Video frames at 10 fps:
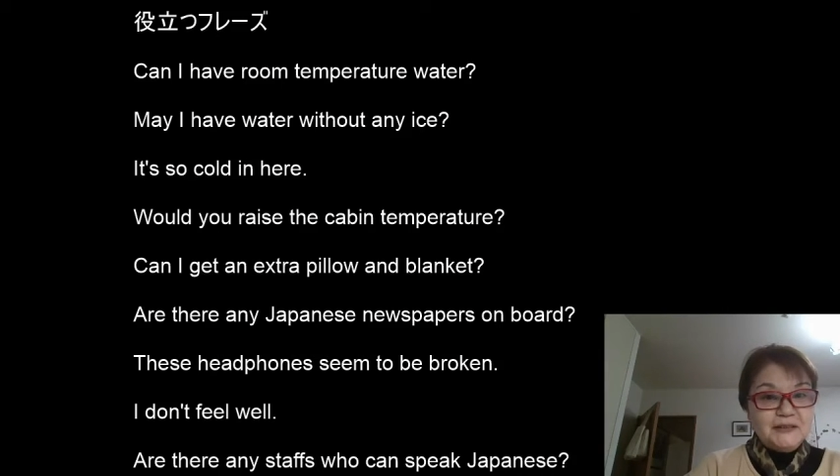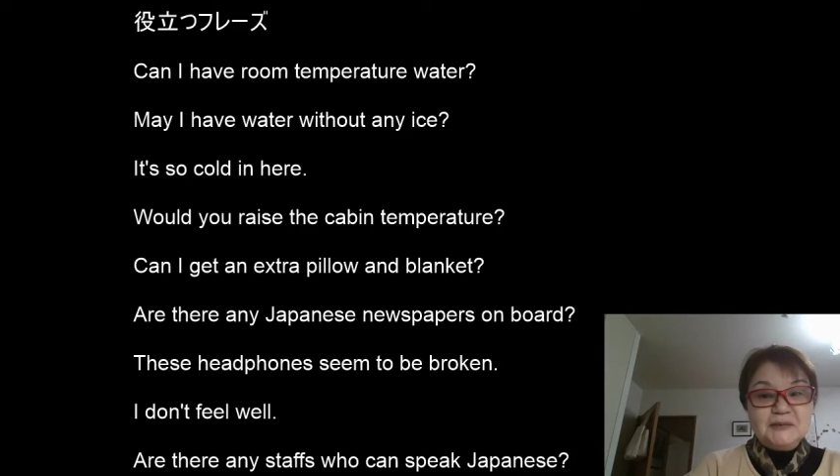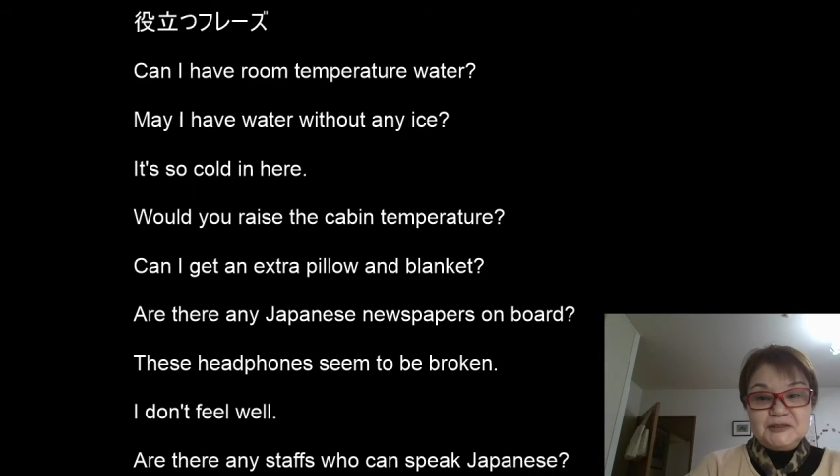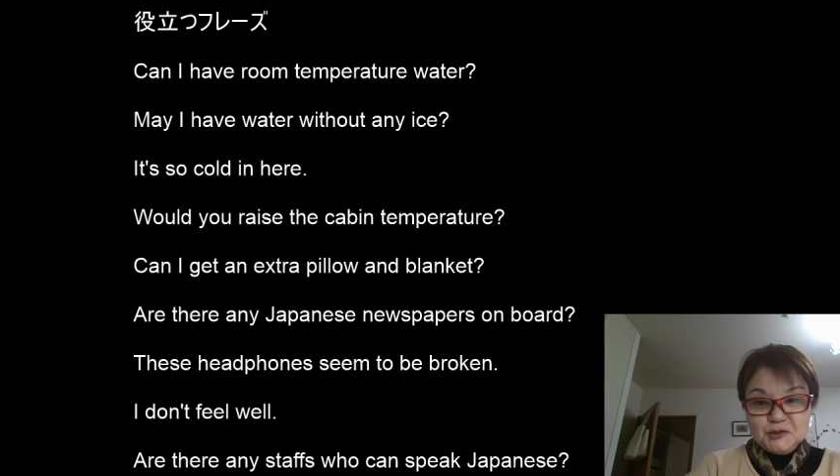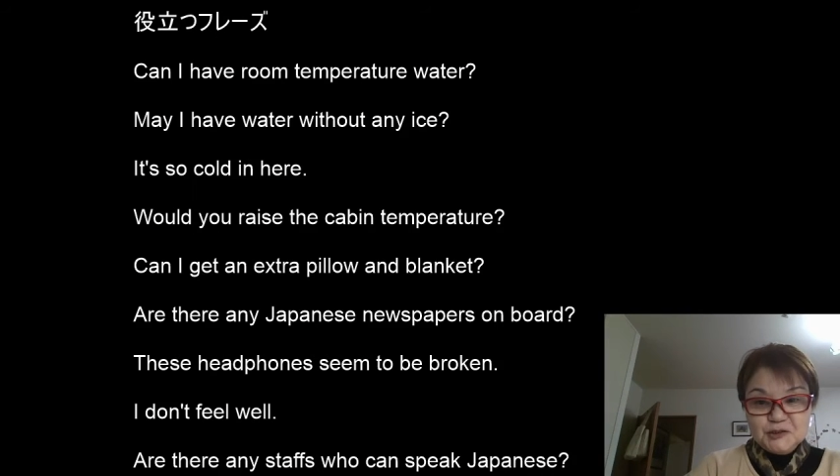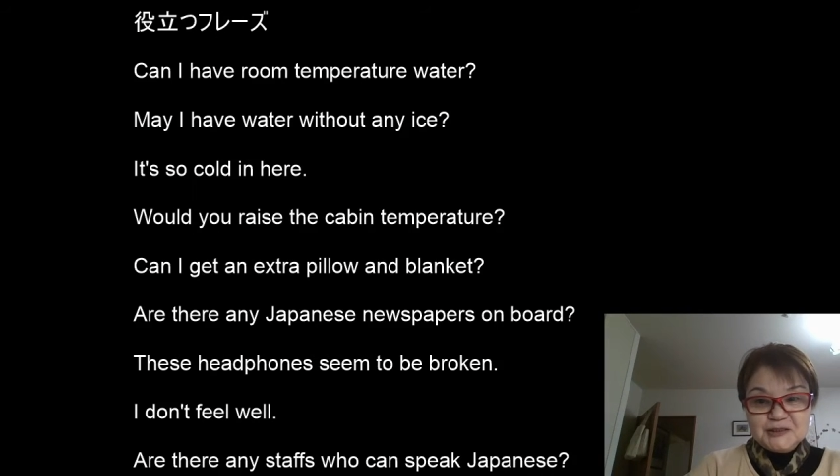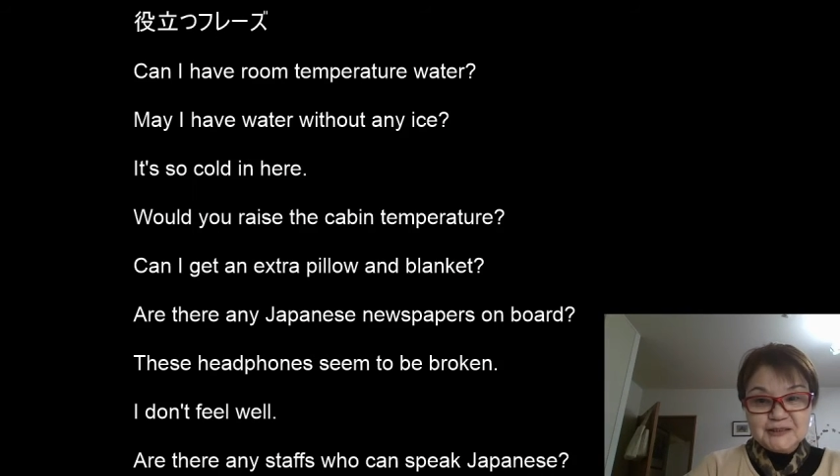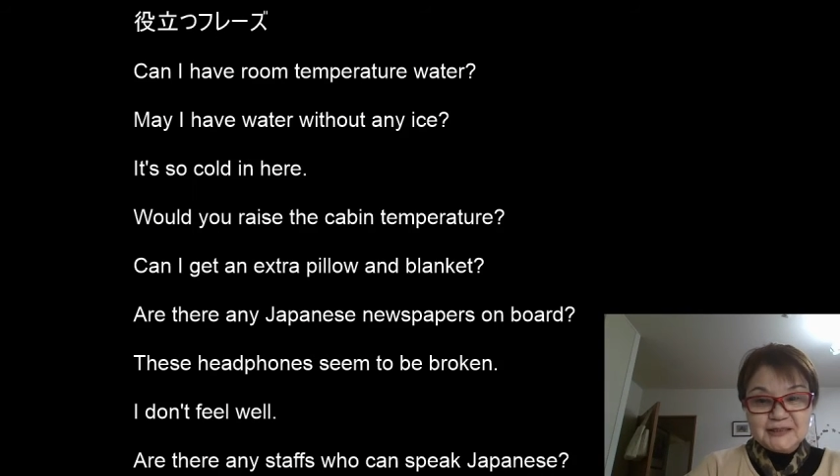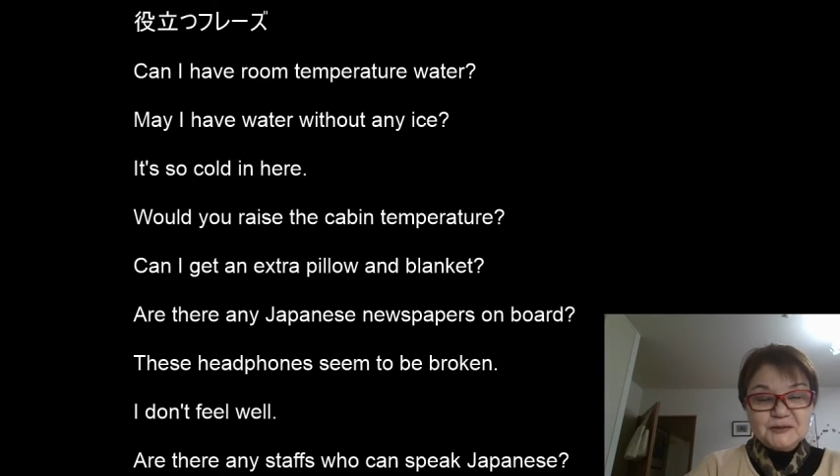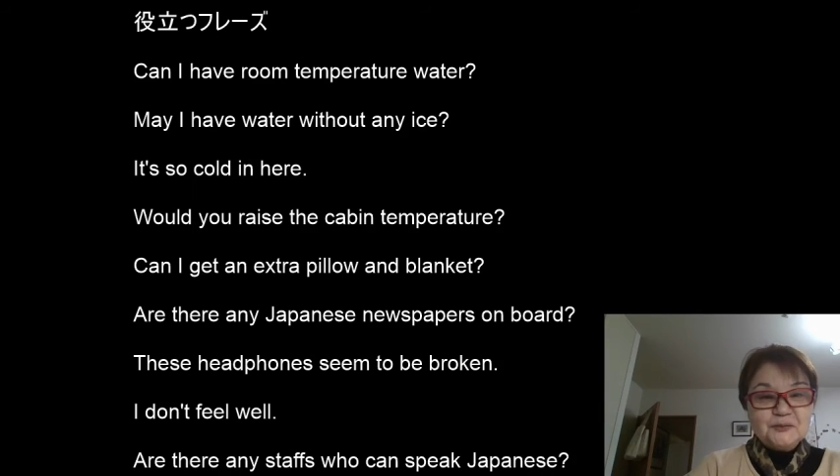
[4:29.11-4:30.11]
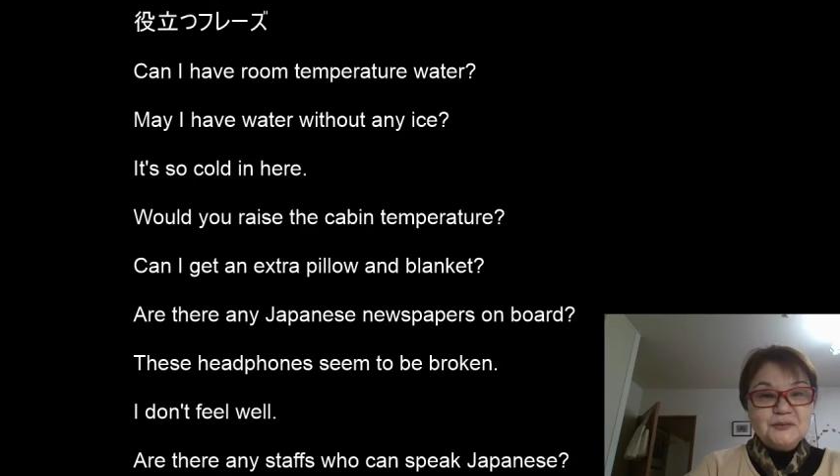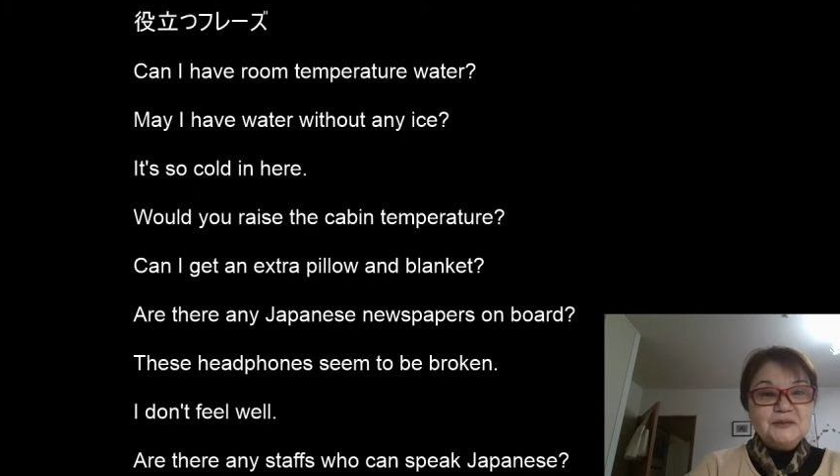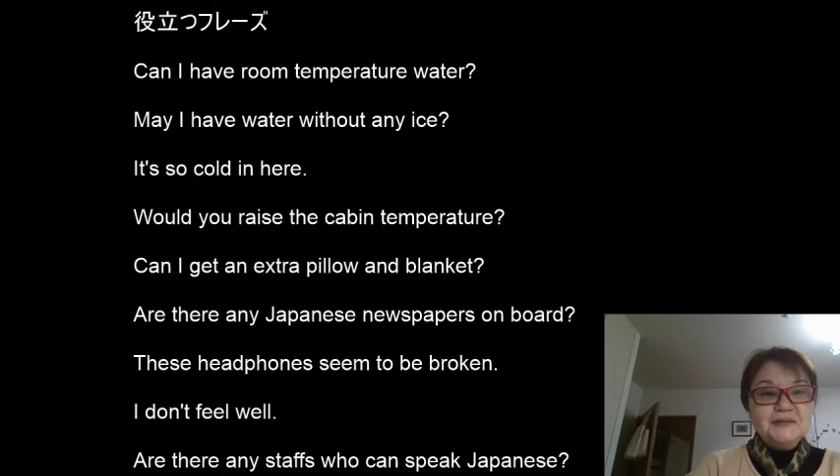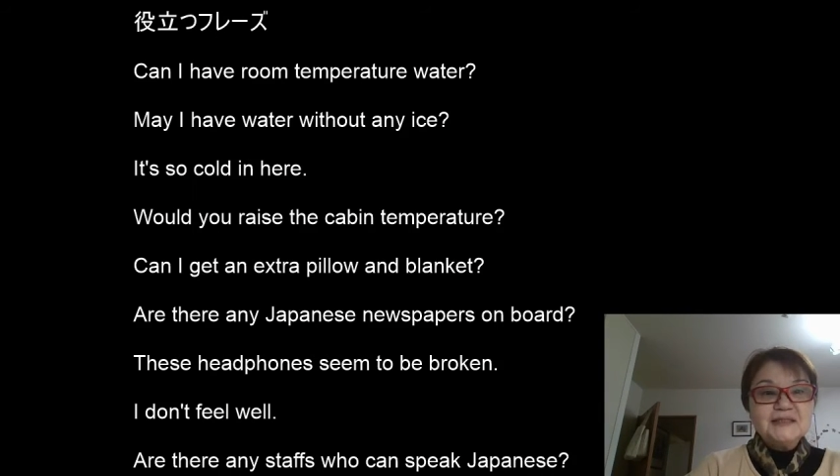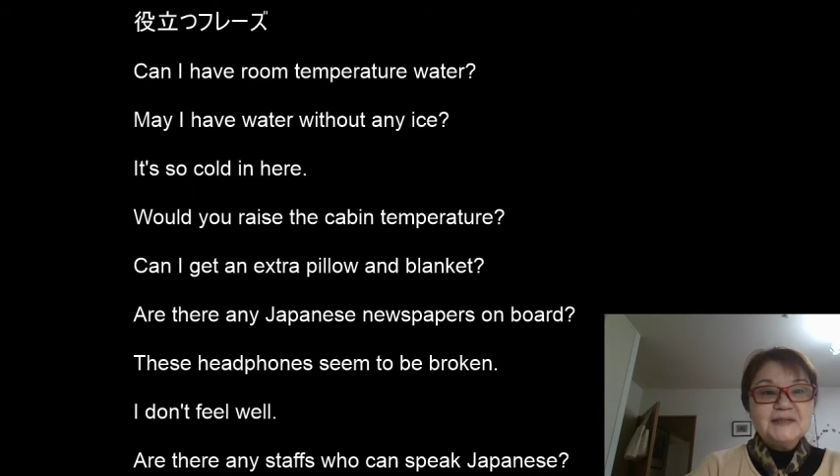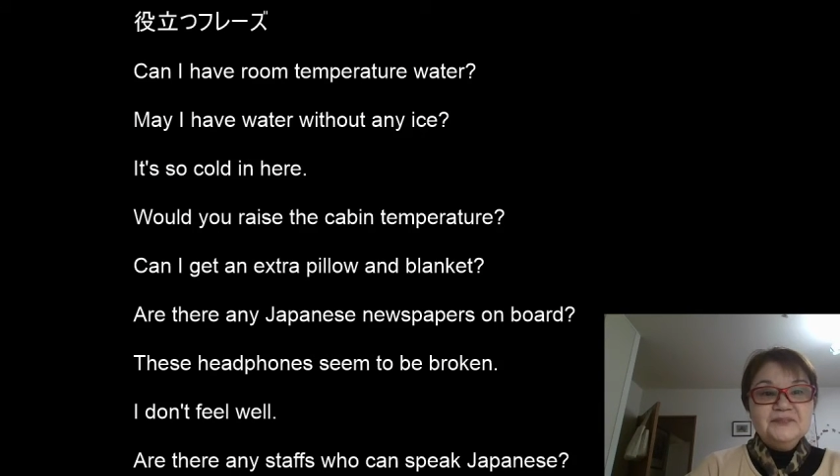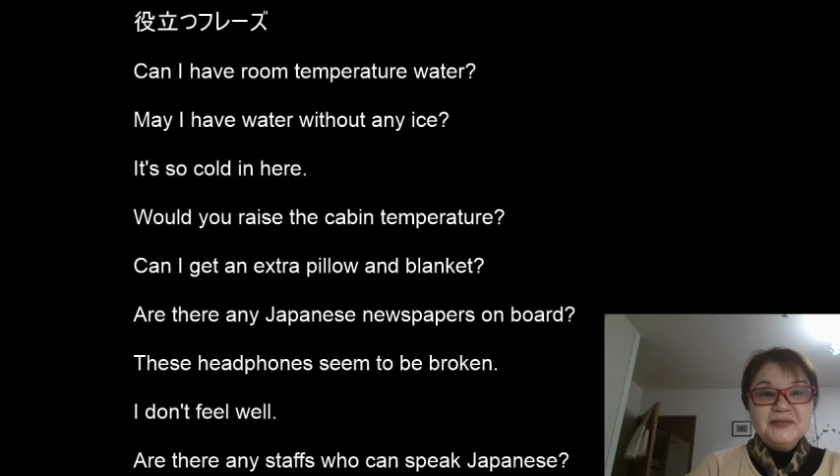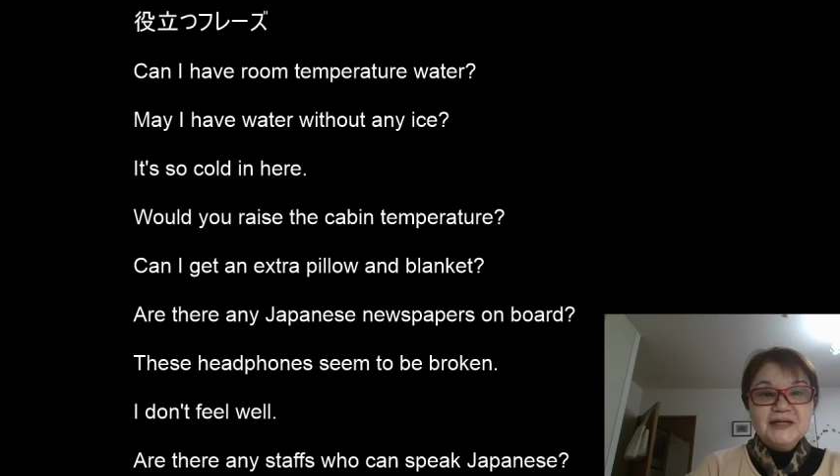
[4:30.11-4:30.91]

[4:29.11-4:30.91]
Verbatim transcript: 意味通じるかと思います。